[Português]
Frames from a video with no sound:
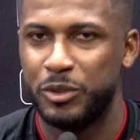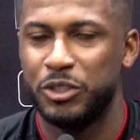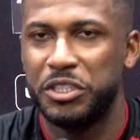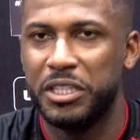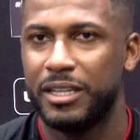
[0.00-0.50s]
Bom
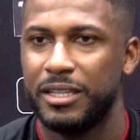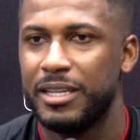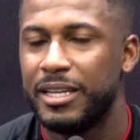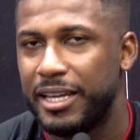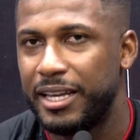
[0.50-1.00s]
dia.
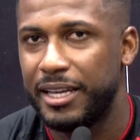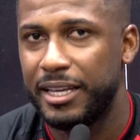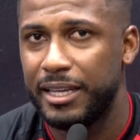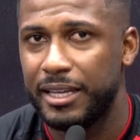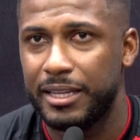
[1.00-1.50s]

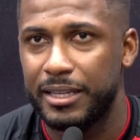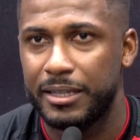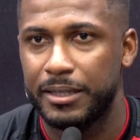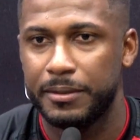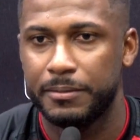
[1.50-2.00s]
É...
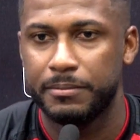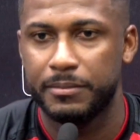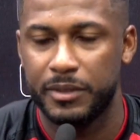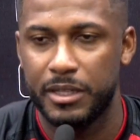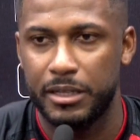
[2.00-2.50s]

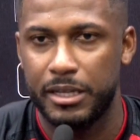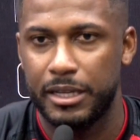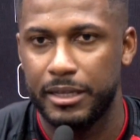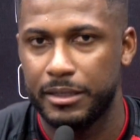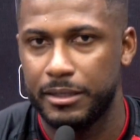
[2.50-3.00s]

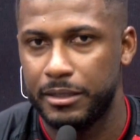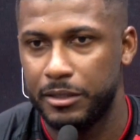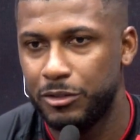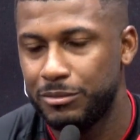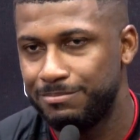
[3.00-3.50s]

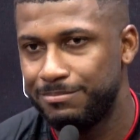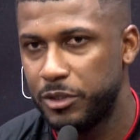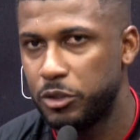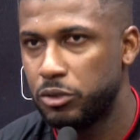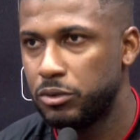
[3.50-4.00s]
Eu,
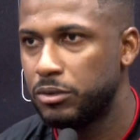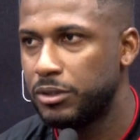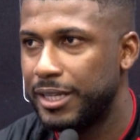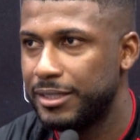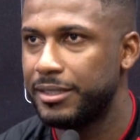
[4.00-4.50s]
eu,
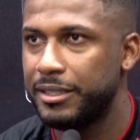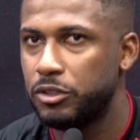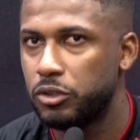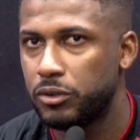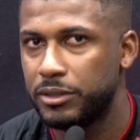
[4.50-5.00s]
graças a
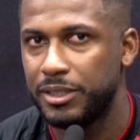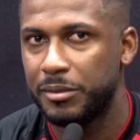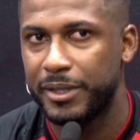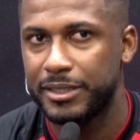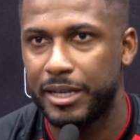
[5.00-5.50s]
Deus, eu consegui
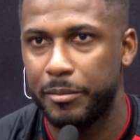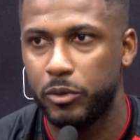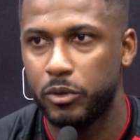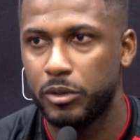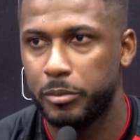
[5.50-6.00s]
passar
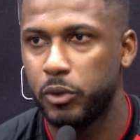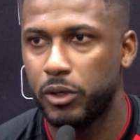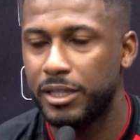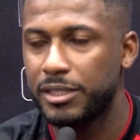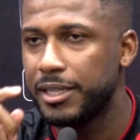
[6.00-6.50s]
por, por
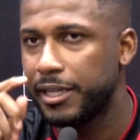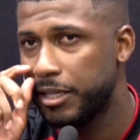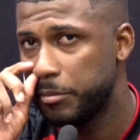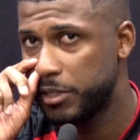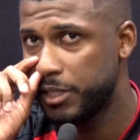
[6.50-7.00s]
grandes
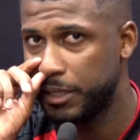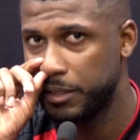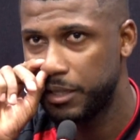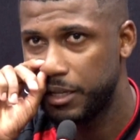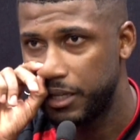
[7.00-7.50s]
equipes, né?
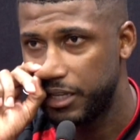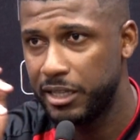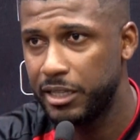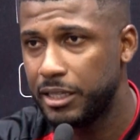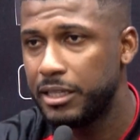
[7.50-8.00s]

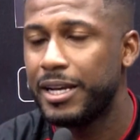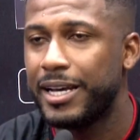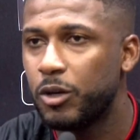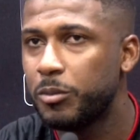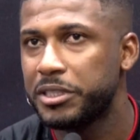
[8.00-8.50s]
e em
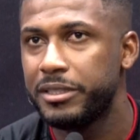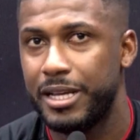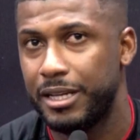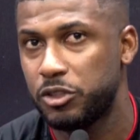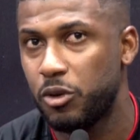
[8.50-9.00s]
cada uma
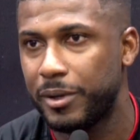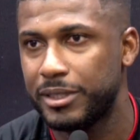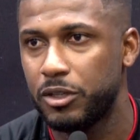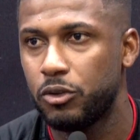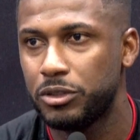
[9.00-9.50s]
delas que eu
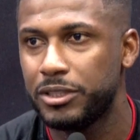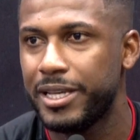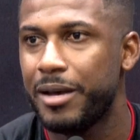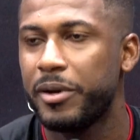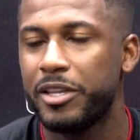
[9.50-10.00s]
passei eu
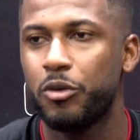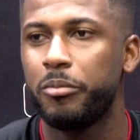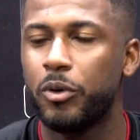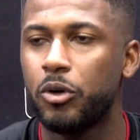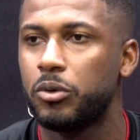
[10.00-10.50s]
consegui aprender um
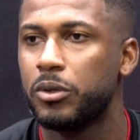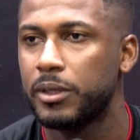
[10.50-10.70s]
pouco.